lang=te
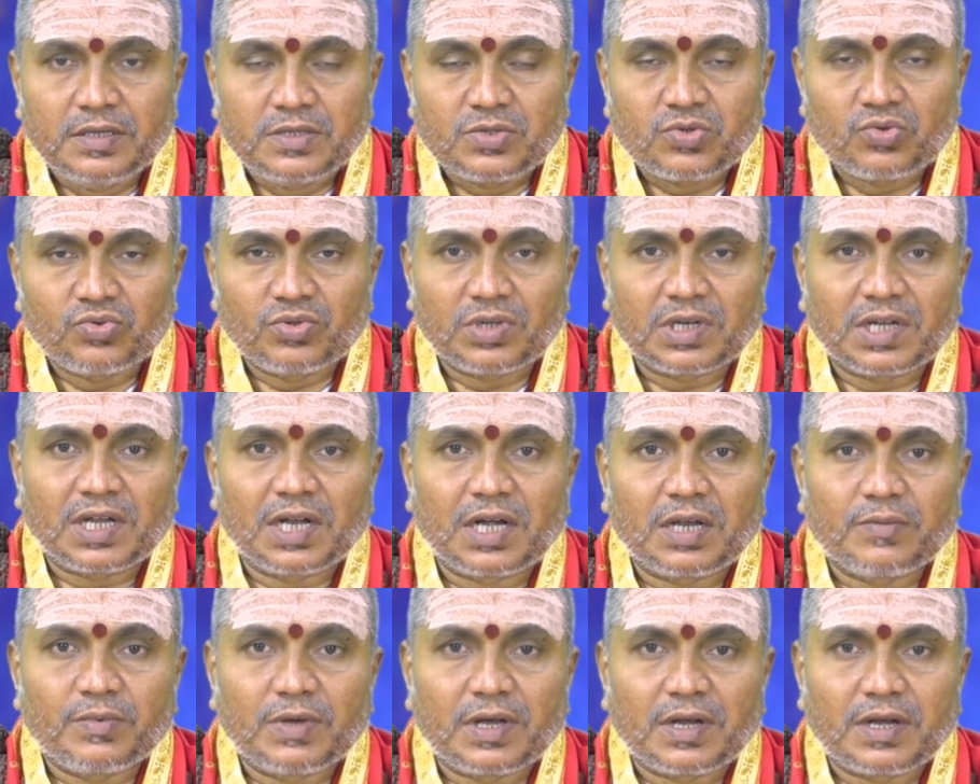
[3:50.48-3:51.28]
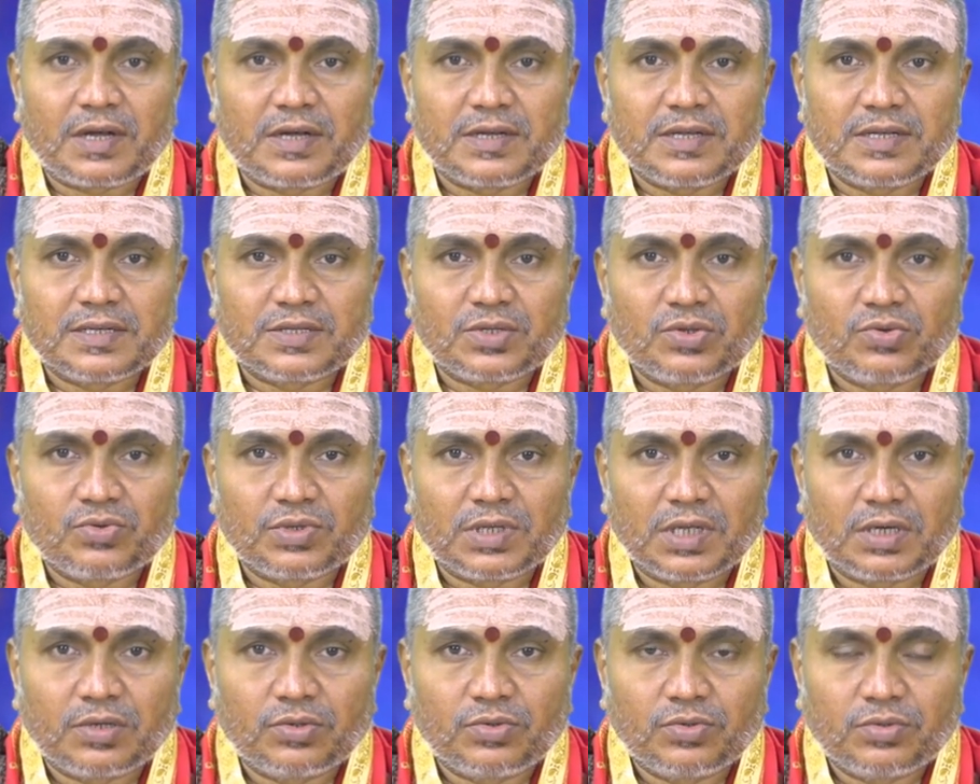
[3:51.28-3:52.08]
సుందరకాండ పారాయణ చేస్తూ
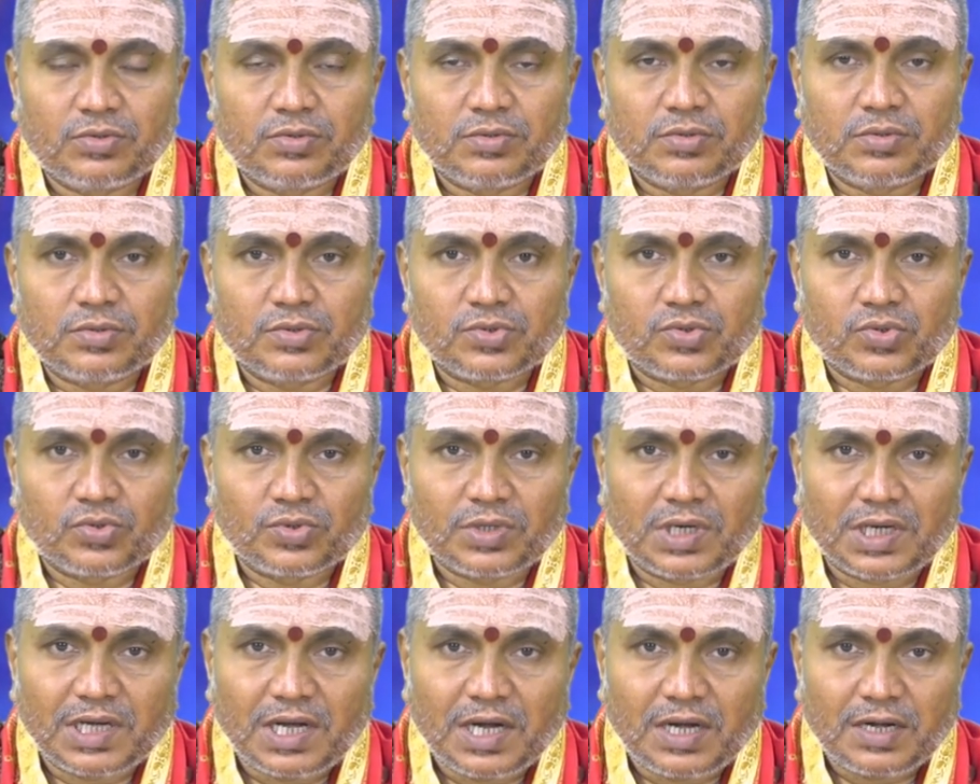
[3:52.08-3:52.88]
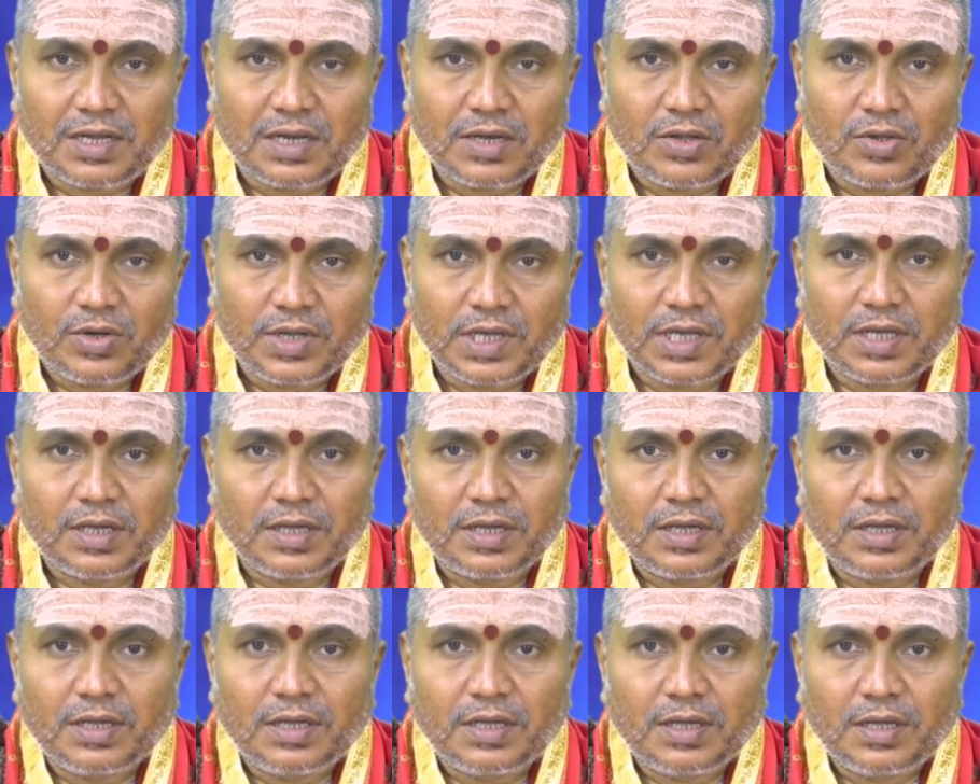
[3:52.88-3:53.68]
ఉంటారు సుందరకాండలోనే
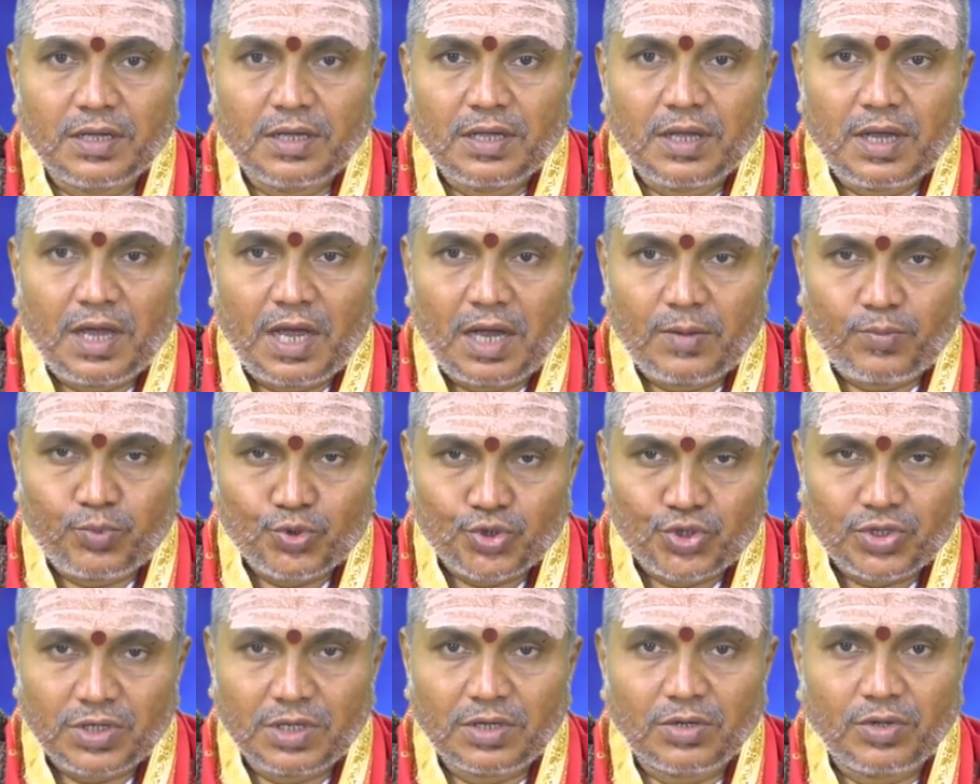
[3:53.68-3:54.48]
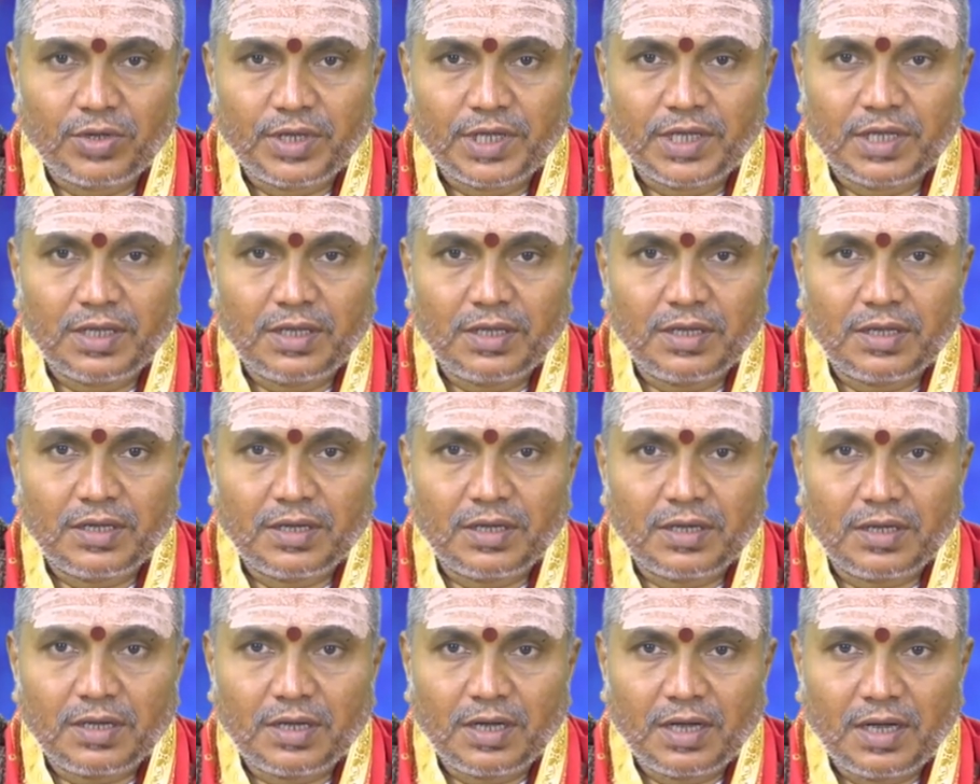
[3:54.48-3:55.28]
ఆ పుస్తకంలోనే
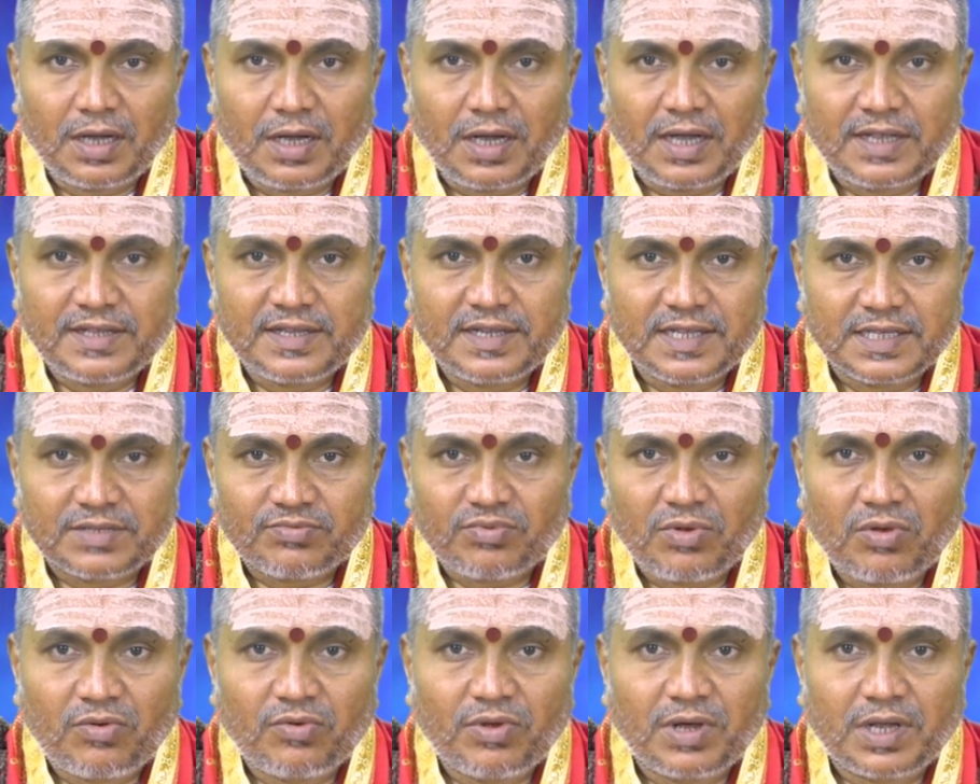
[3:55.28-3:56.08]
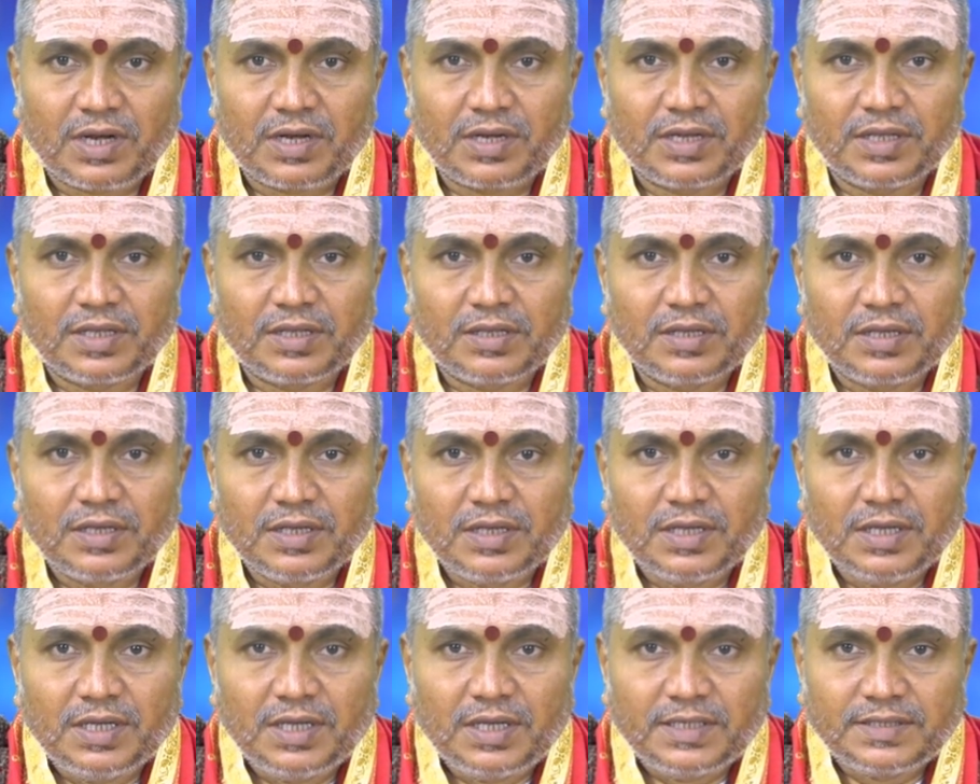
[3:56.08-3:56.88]
ఆ ఆంజనేయ స్వామివారిని
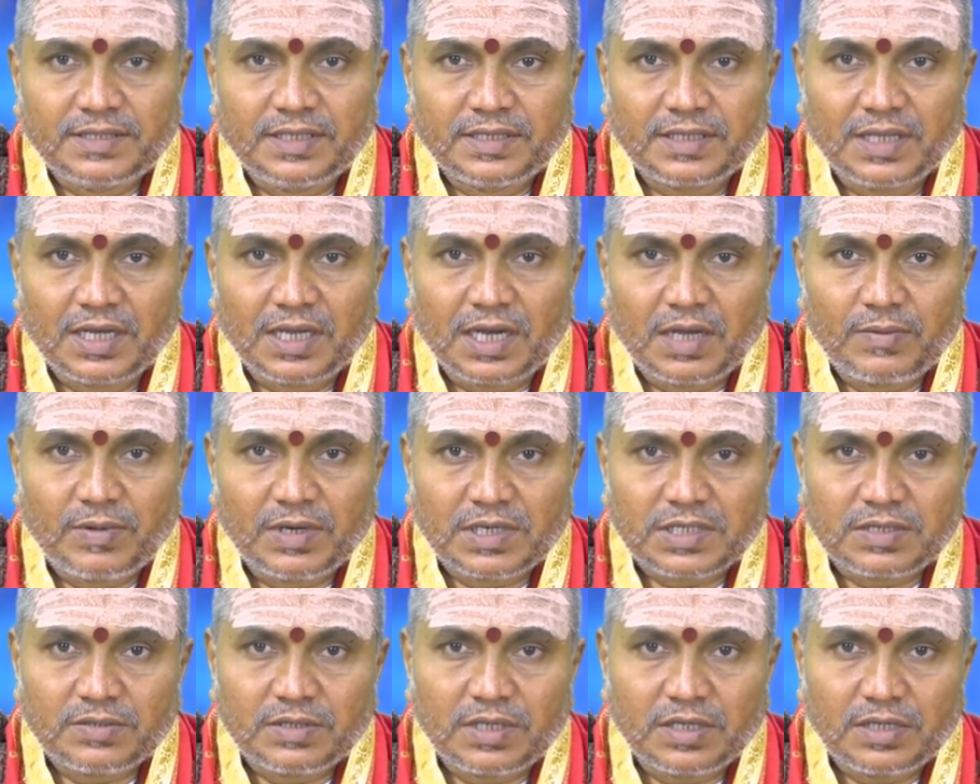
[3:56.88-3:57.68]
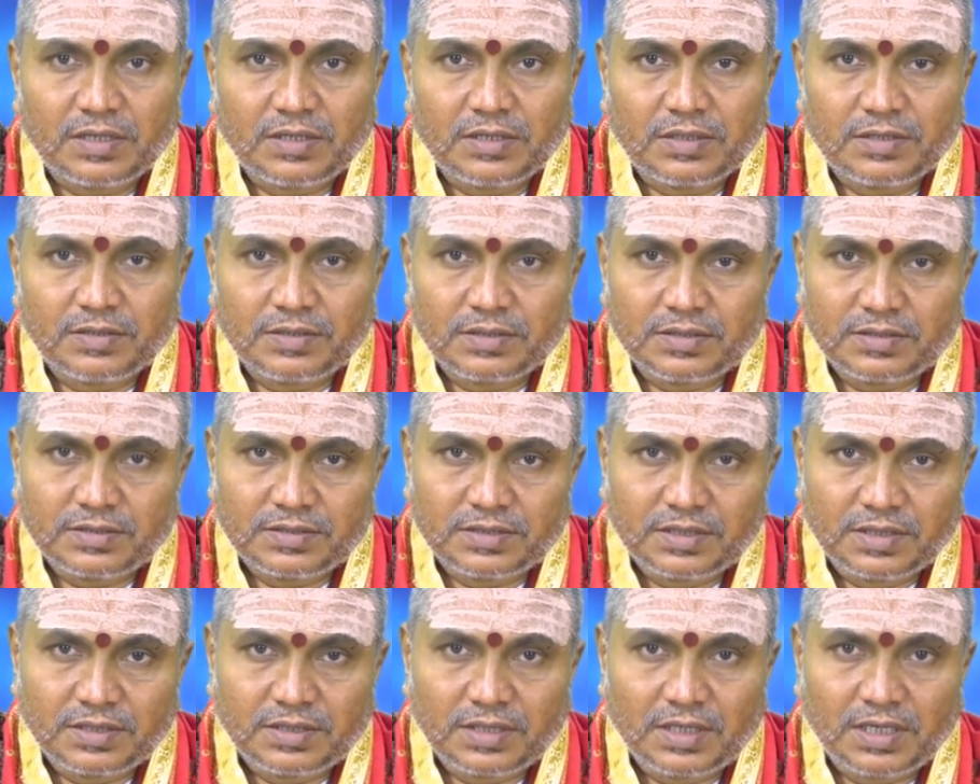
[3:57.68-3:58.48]
సీతారామలక్ష్మణ
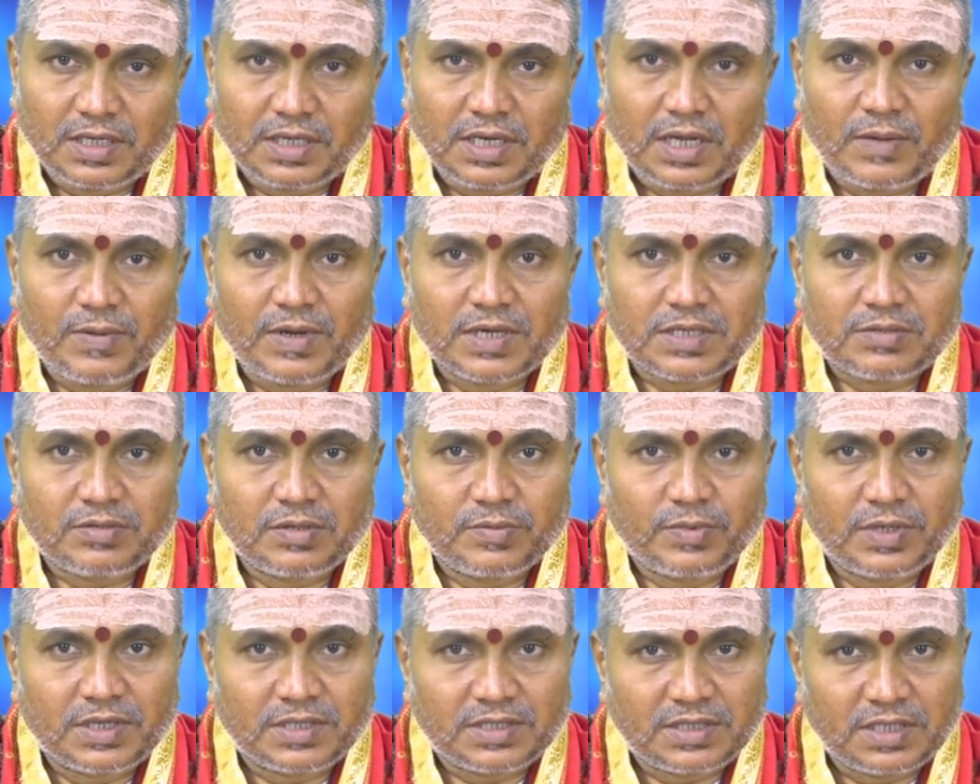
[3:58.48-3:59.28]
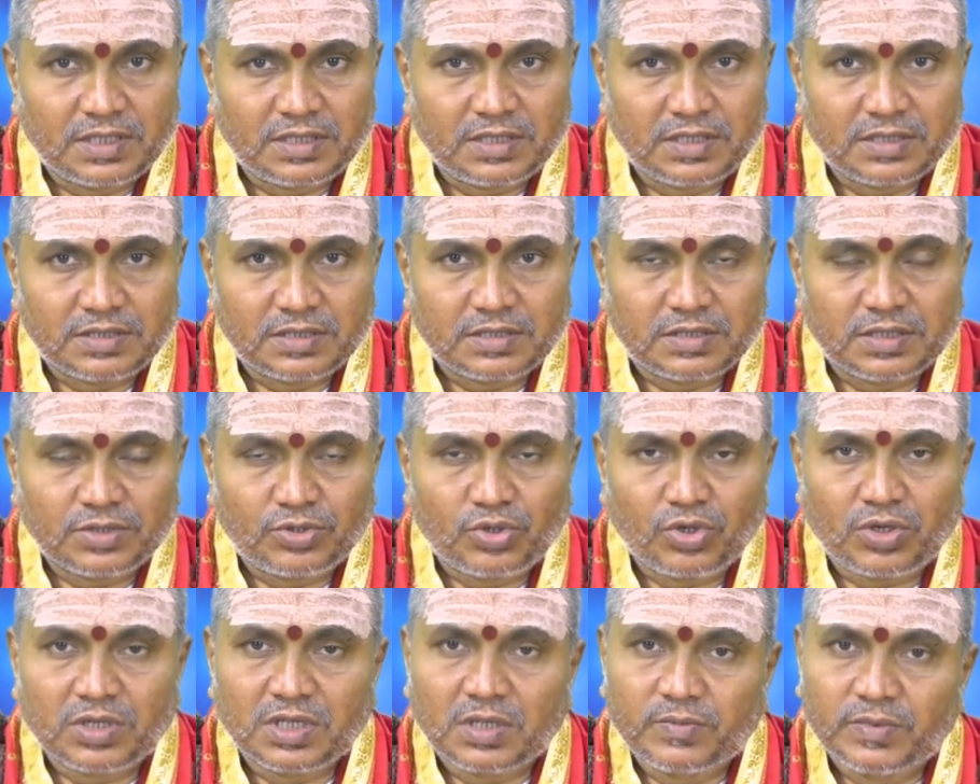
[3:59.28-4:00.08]
సీతారామకృష్ణ భర్త
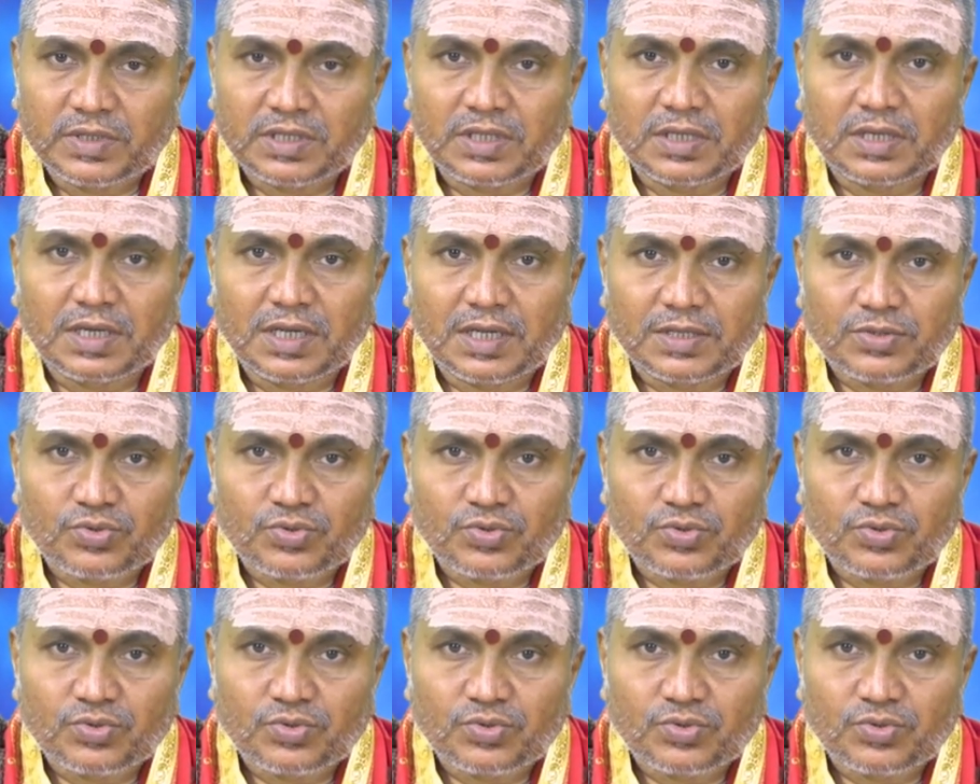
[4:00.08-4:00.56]
శత్రుఘ్న సమేతంగా